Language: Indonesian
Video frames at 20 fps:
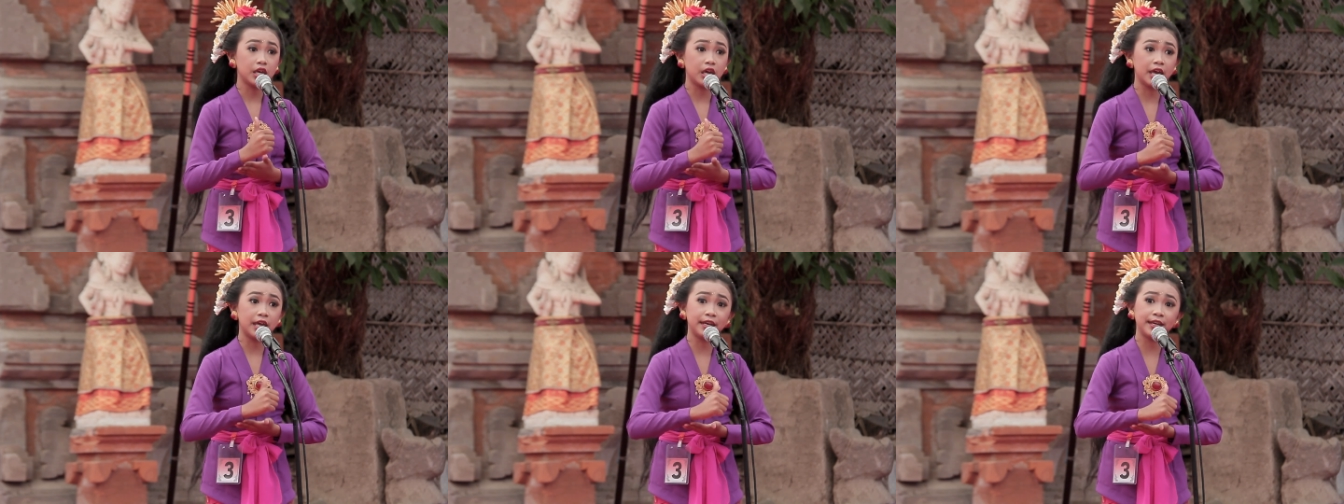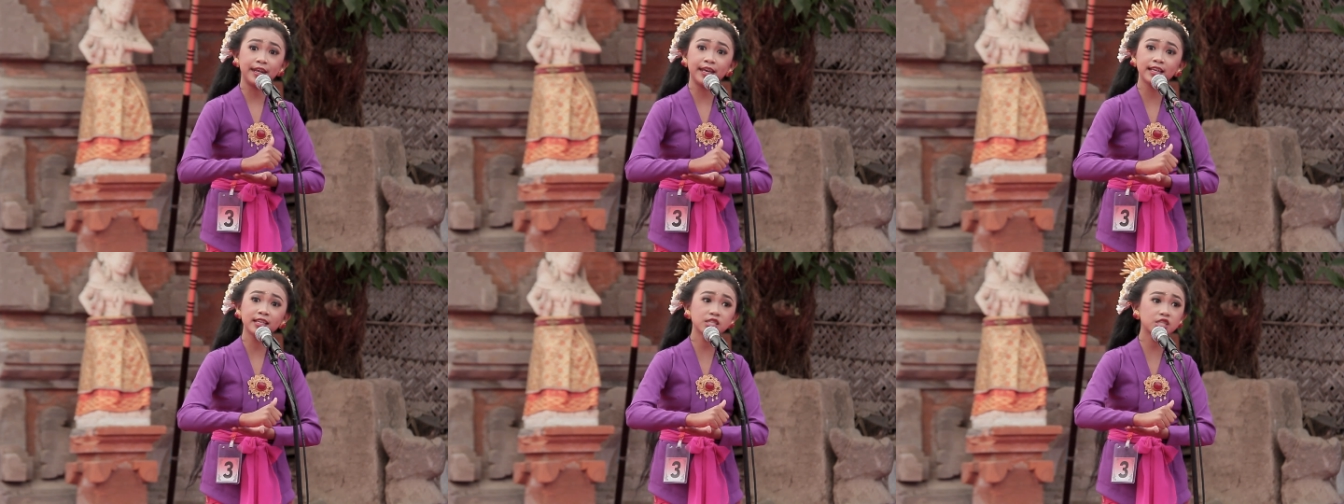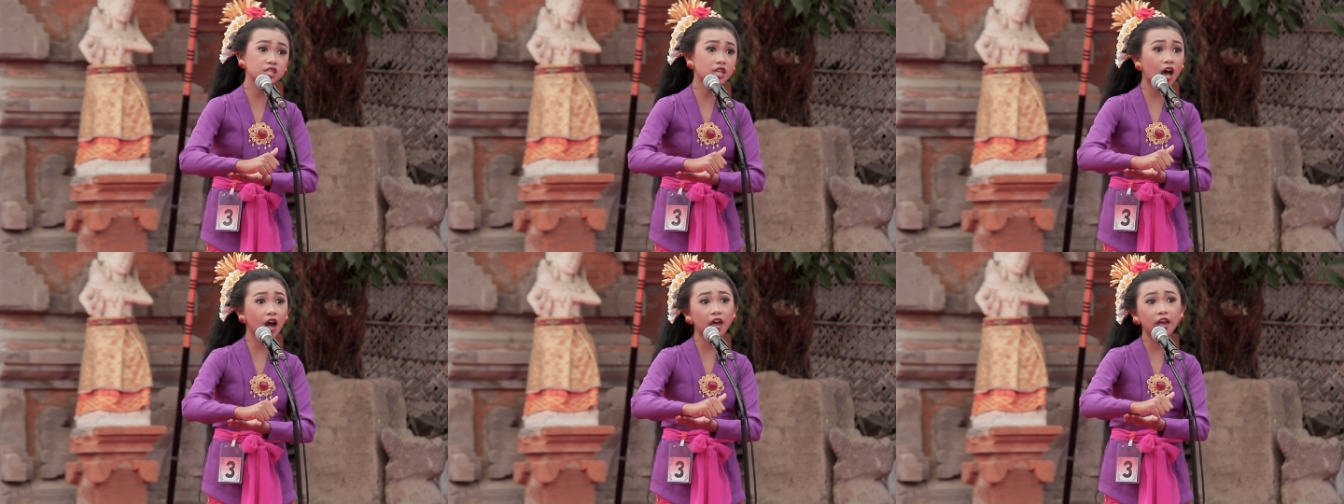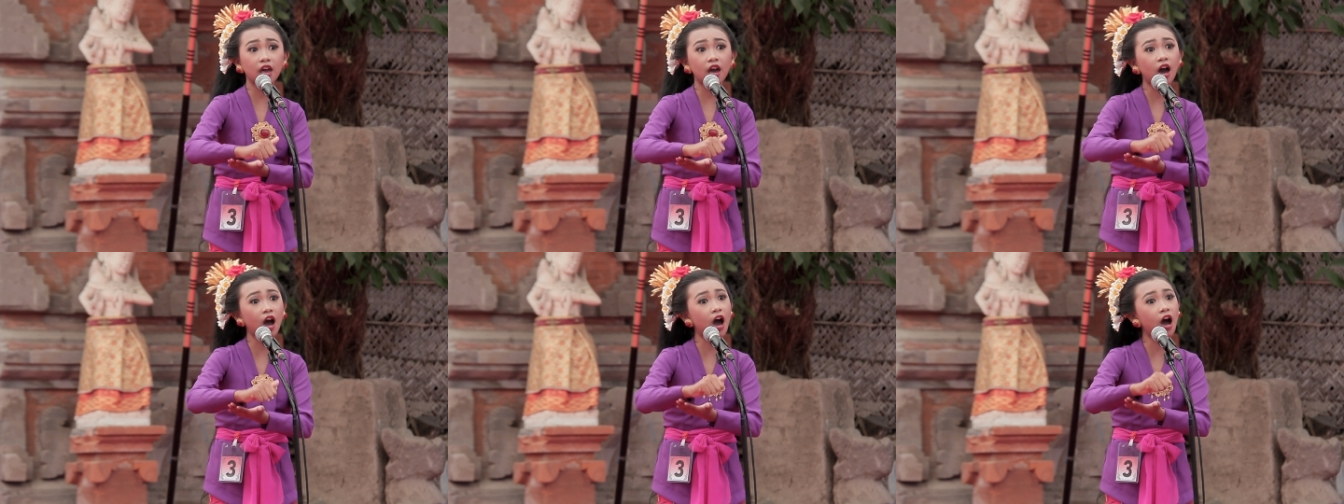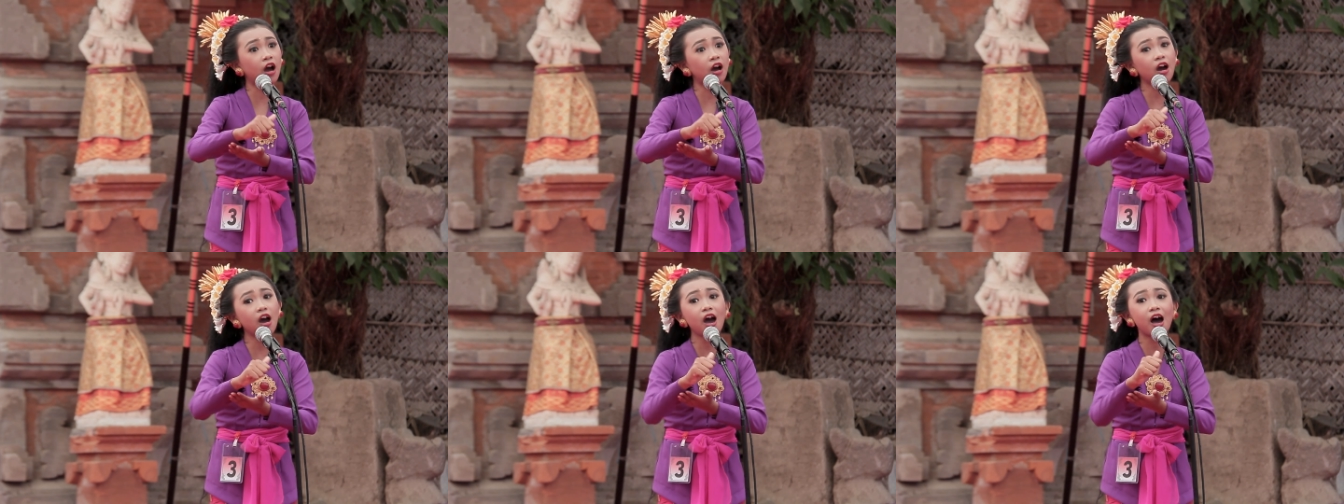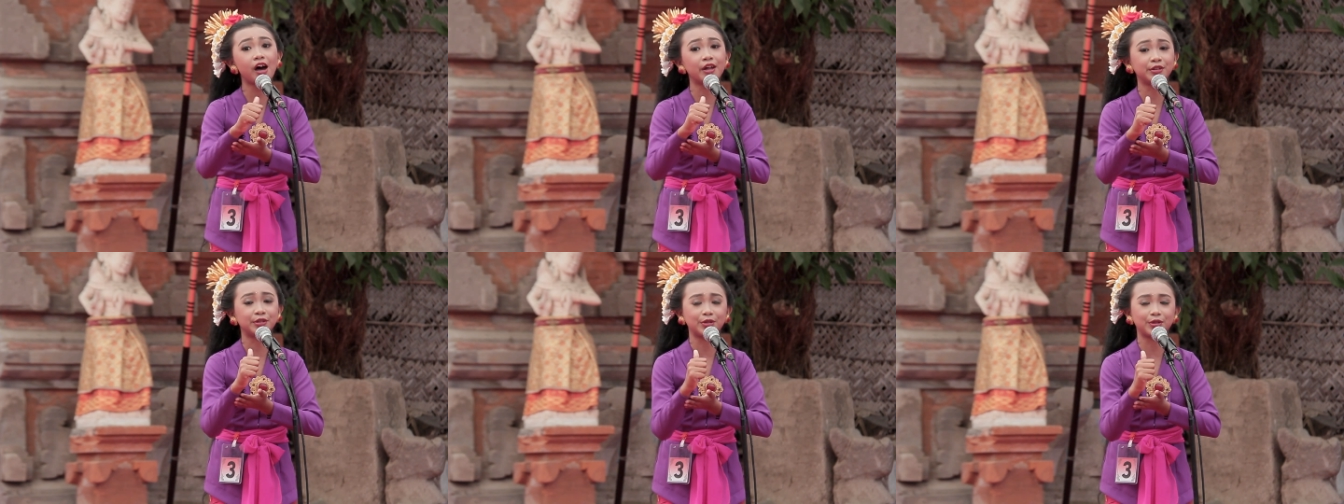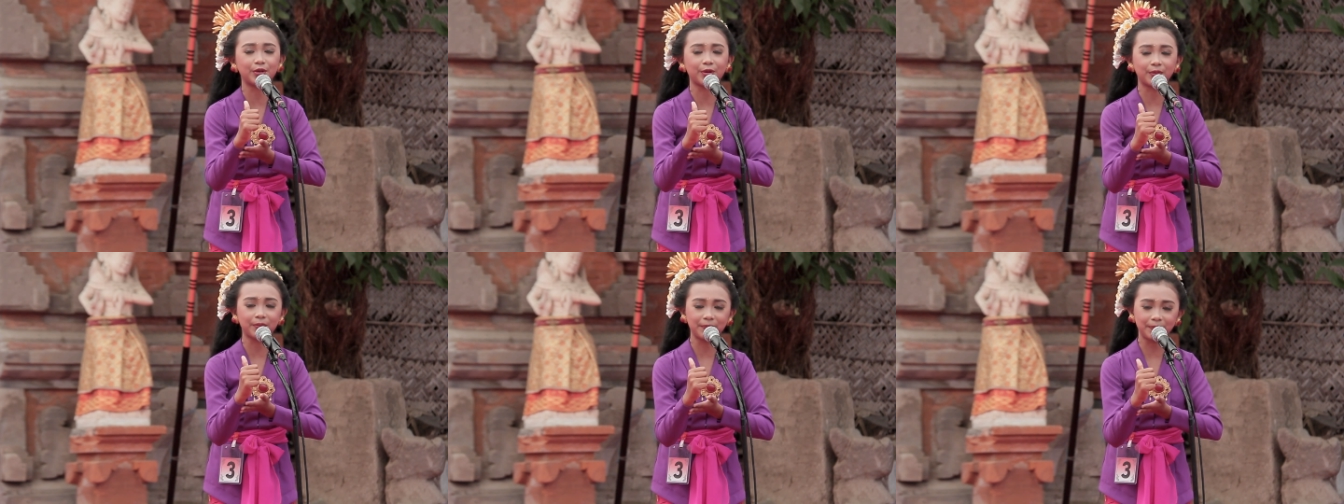Ining soihang
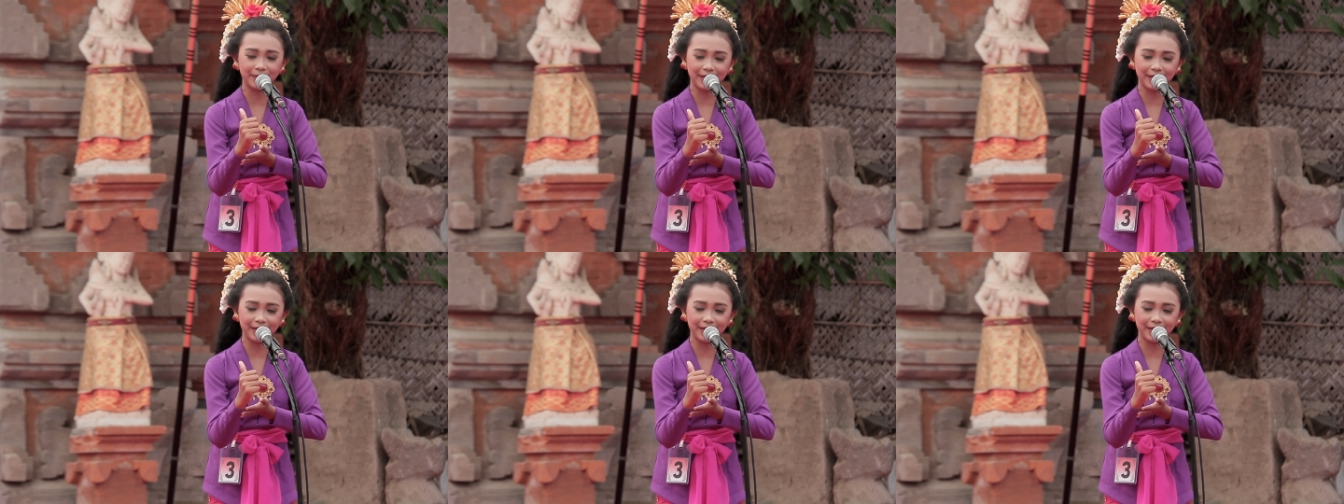antuk